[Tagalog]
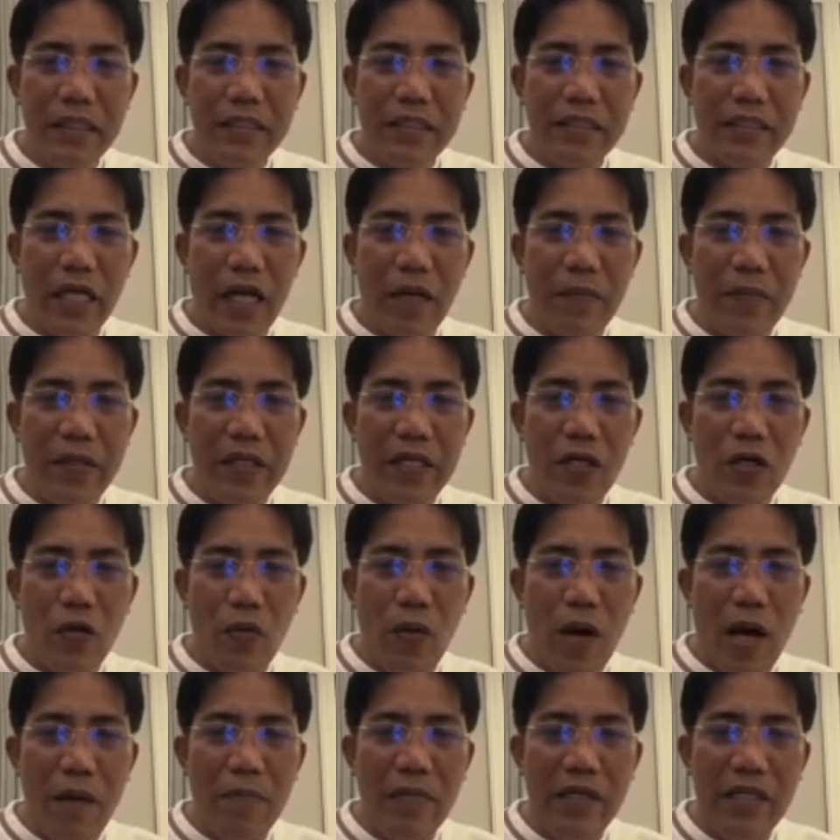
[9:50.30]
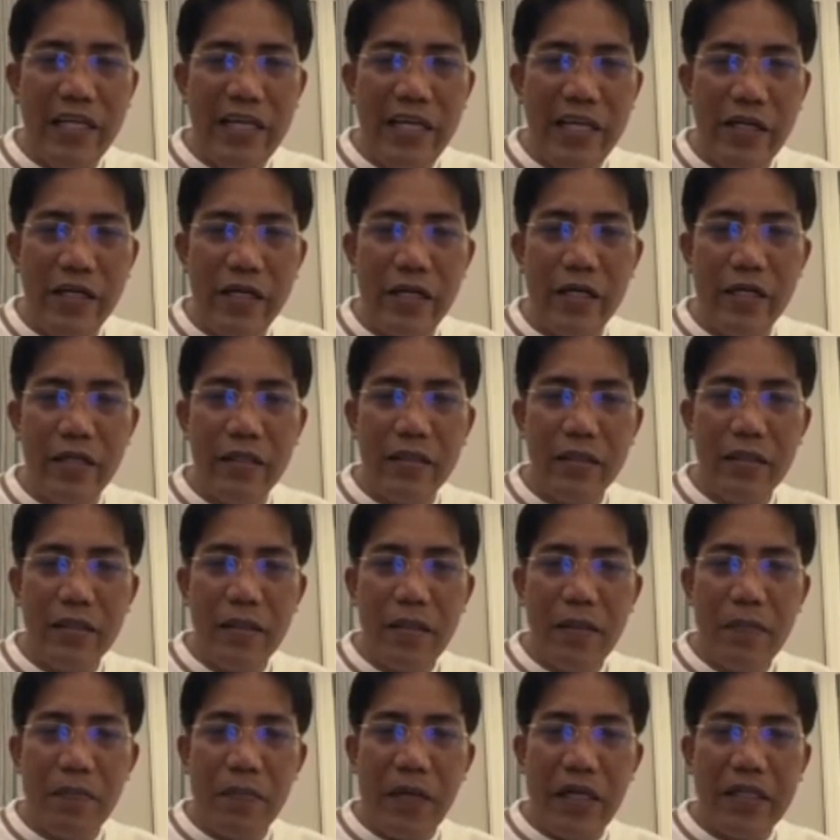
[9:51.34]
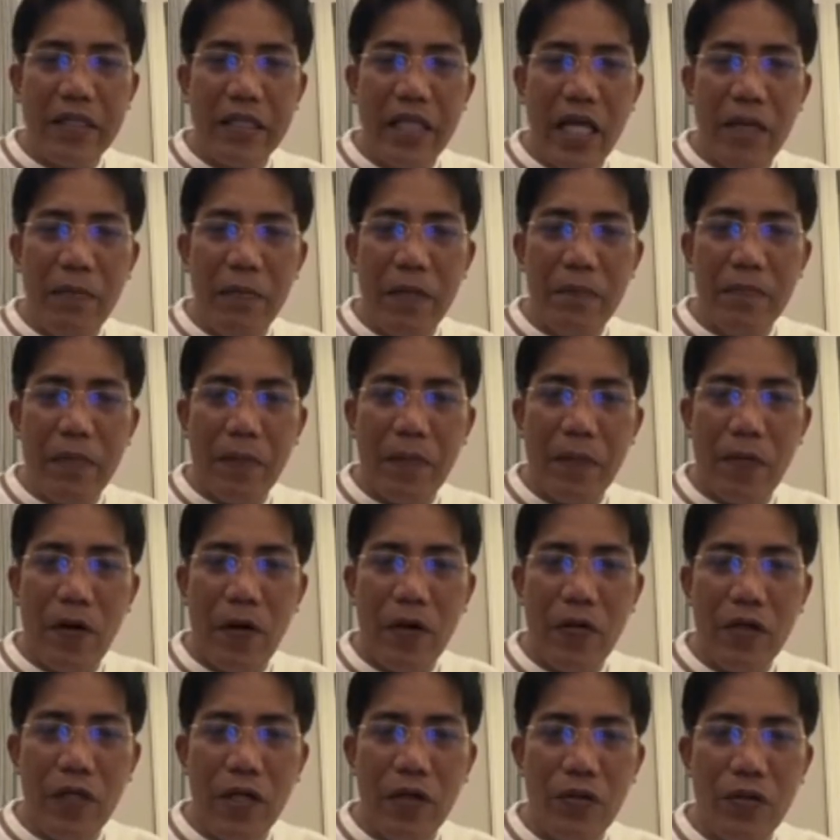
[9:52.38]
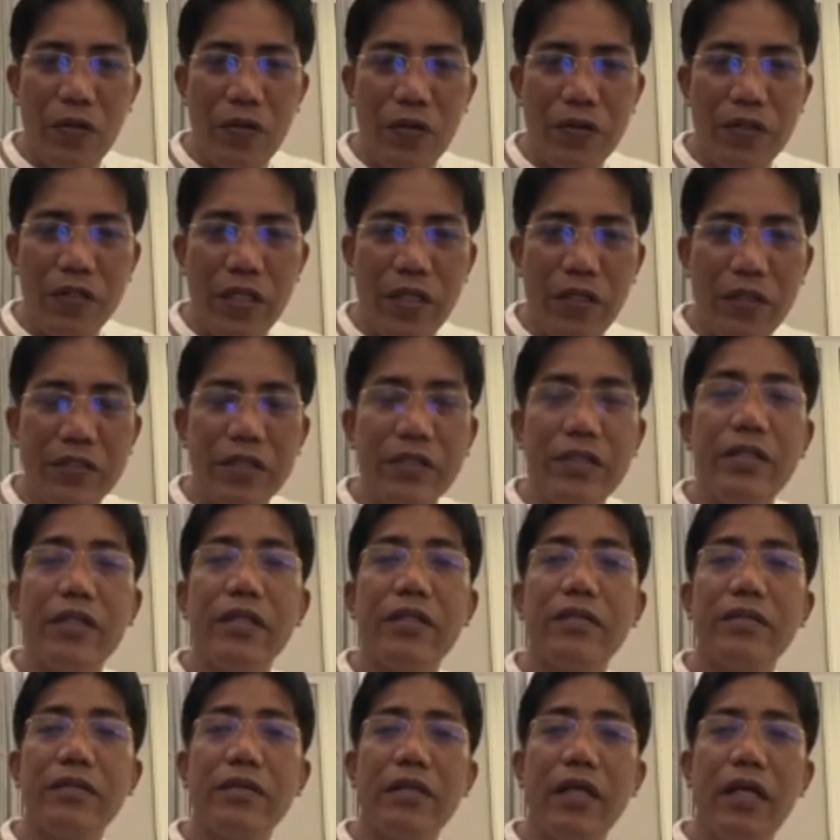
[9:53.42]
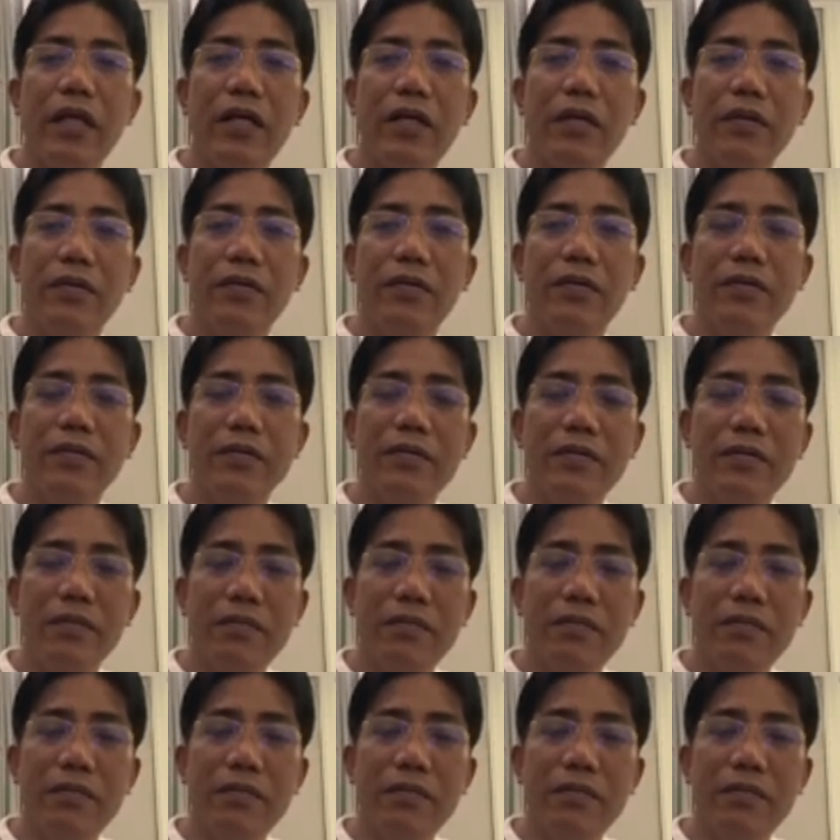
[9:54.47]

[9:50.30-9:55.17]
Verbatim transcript: Sabi ni Kwam Lear, pandemic pa po ako nanonood sa iyo, sir. Thank you.